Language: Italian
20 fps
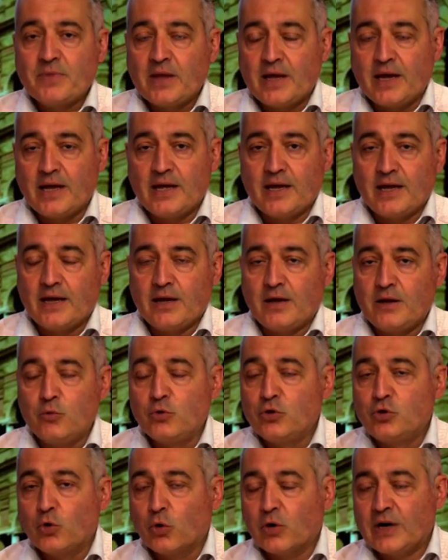eh, lui
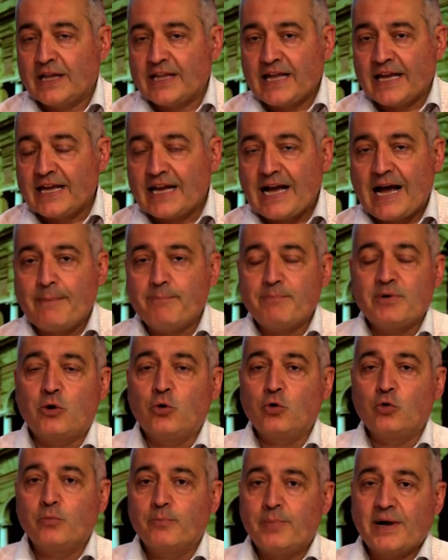torna dai campi con
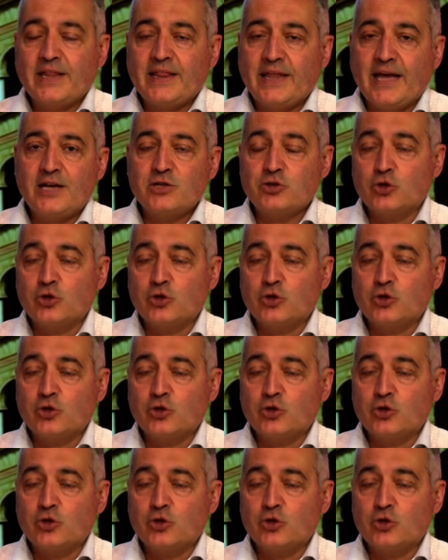un pretesto,